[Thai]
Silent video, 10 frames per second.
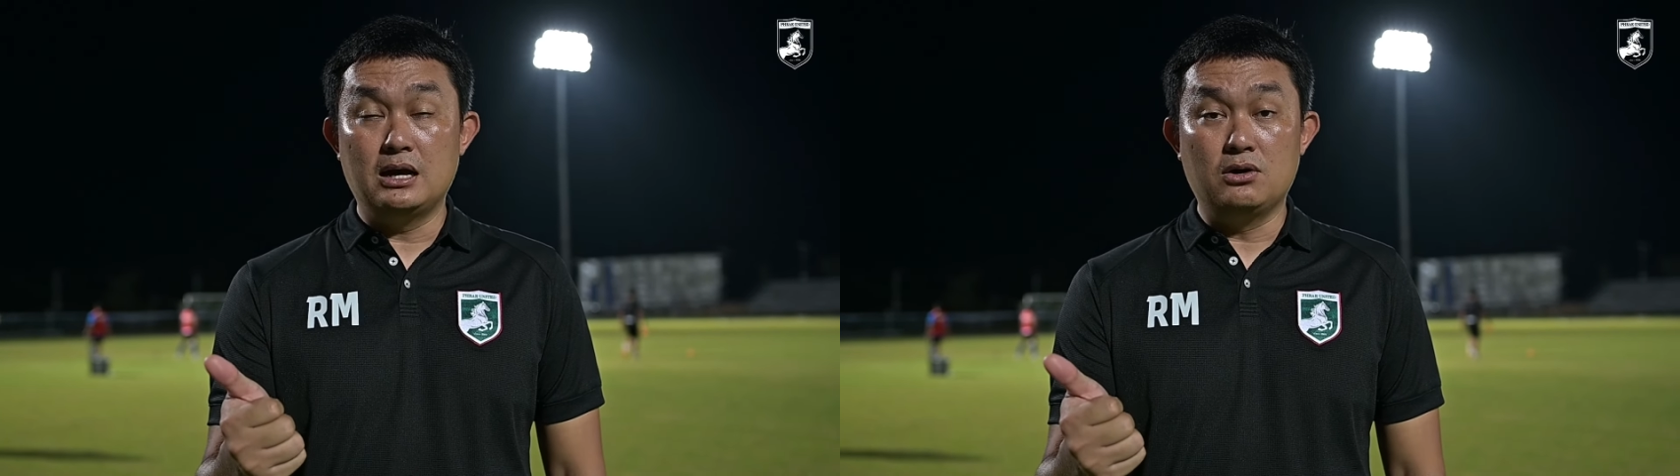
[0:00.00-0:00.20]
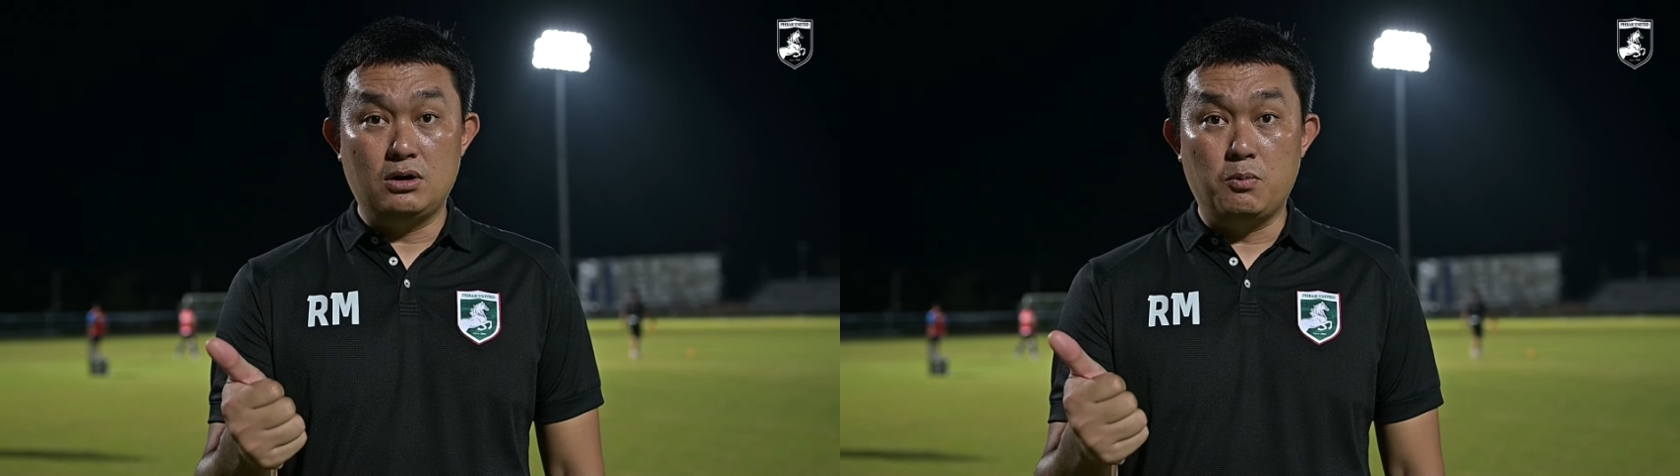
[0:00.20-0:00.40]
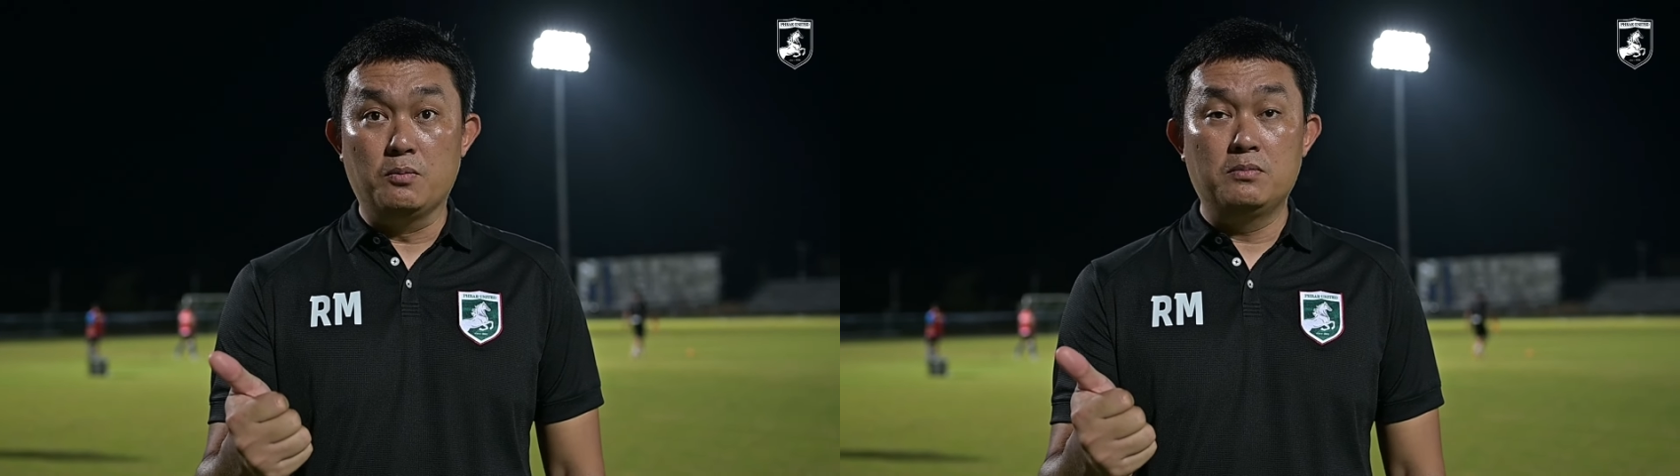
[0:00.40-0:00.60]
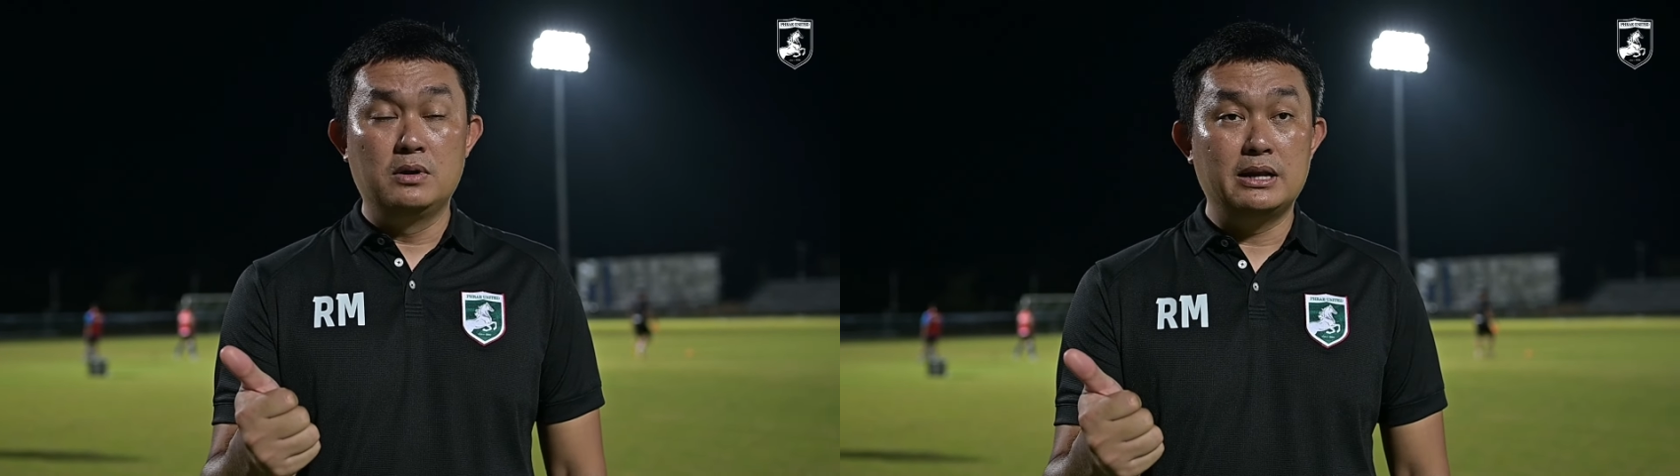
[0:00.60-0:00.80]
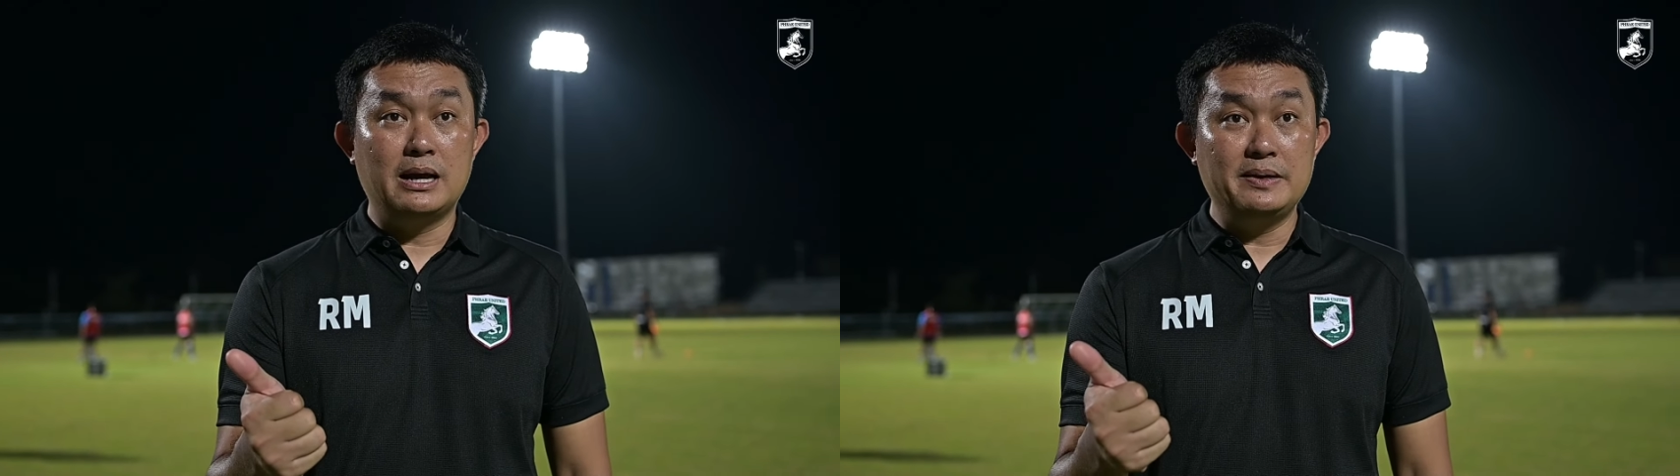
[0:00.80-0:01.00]
ของผม
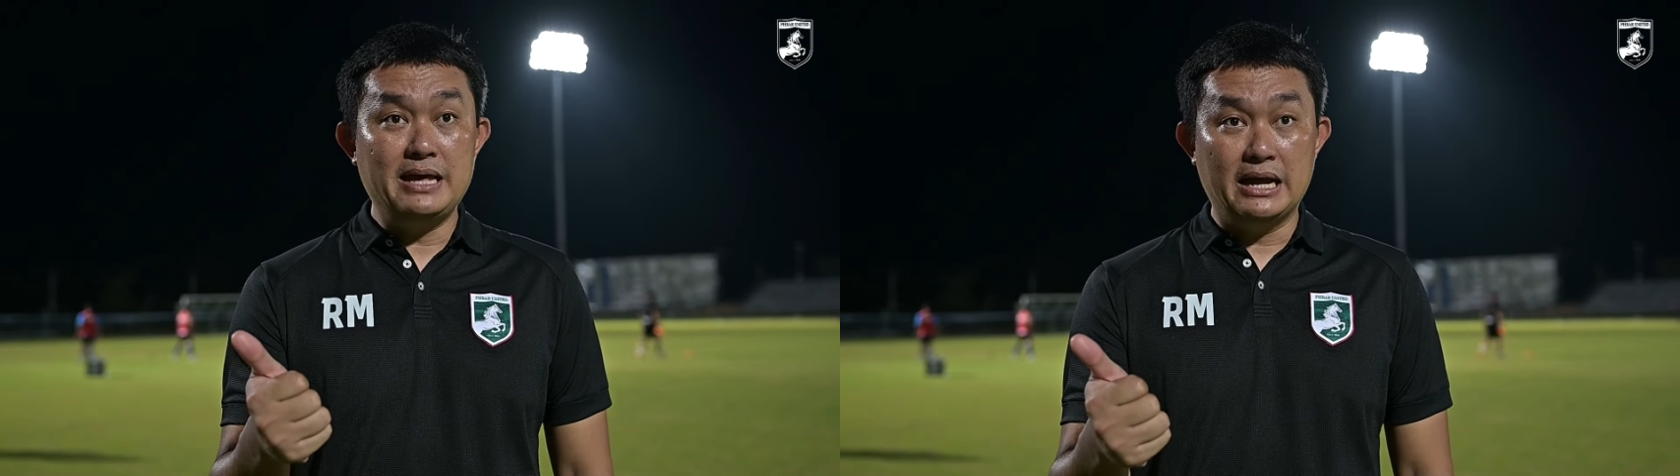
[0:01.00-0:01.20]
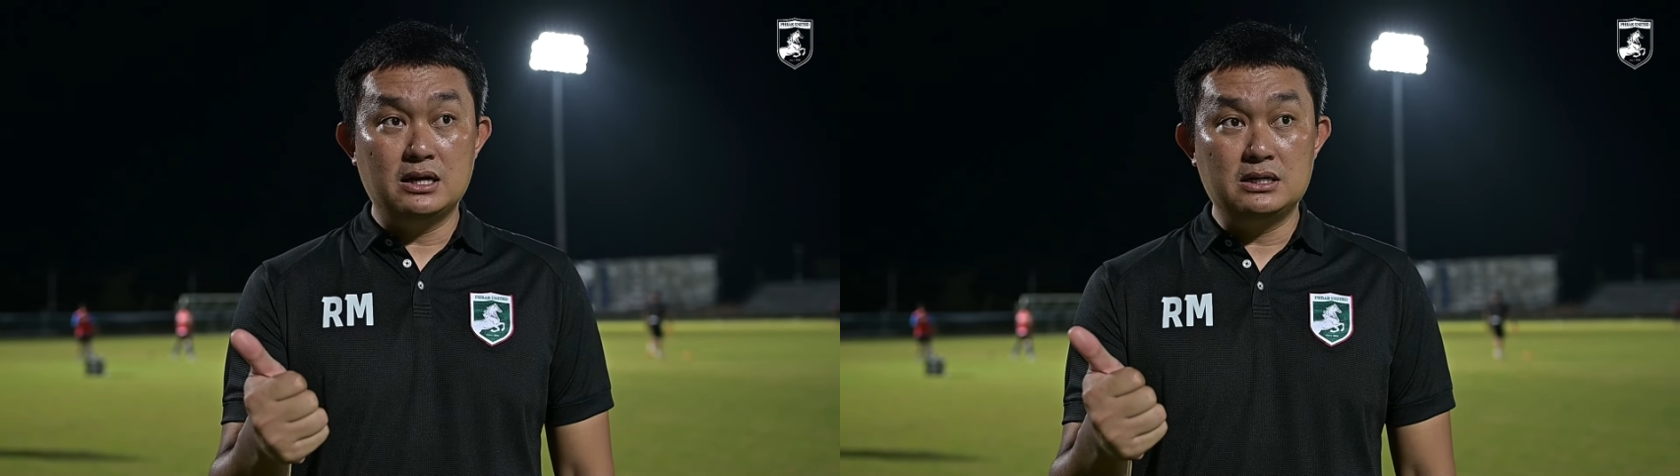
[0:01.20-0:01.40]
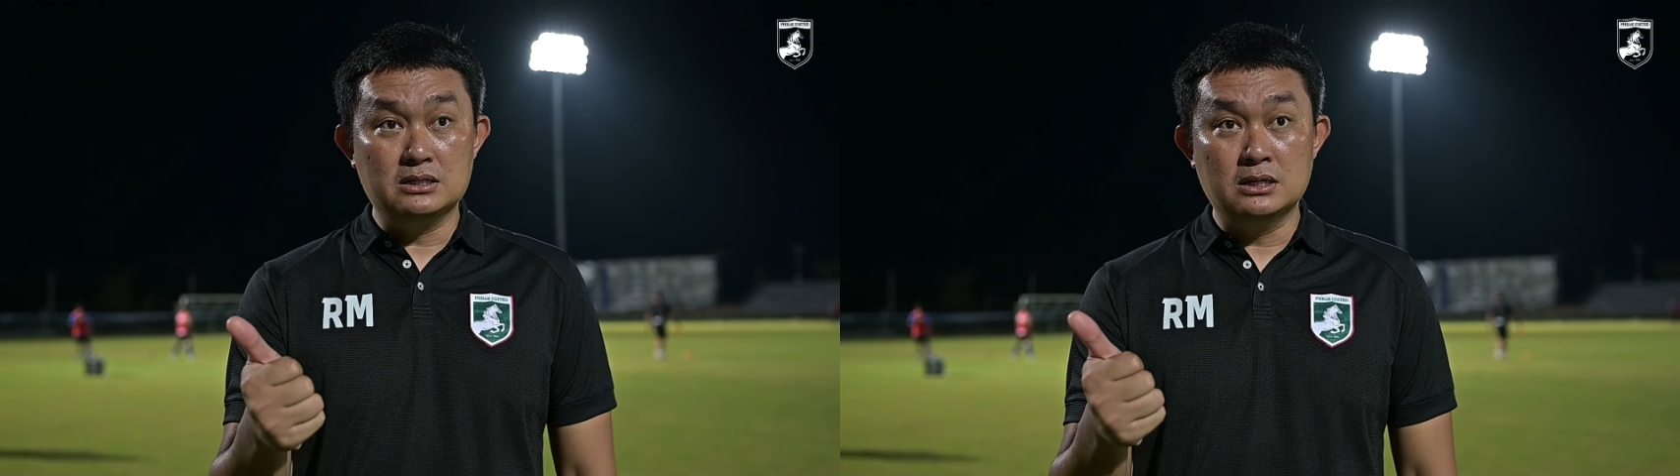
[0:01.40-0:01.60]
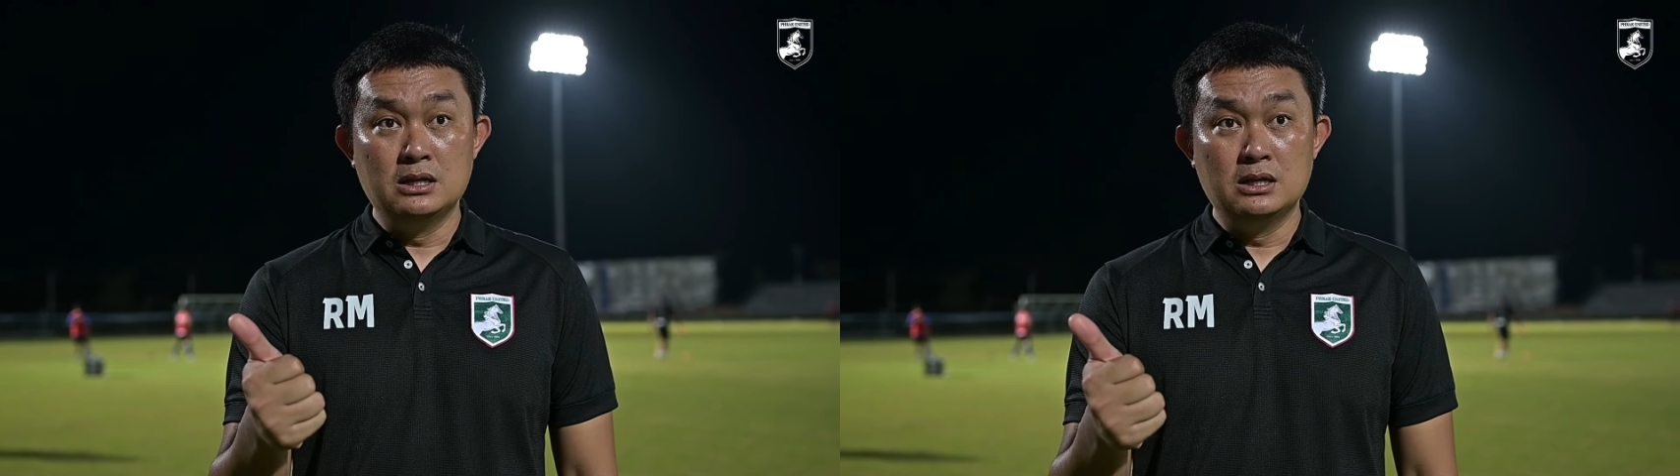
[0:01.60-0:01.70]
นะครับและอย่างก็คือ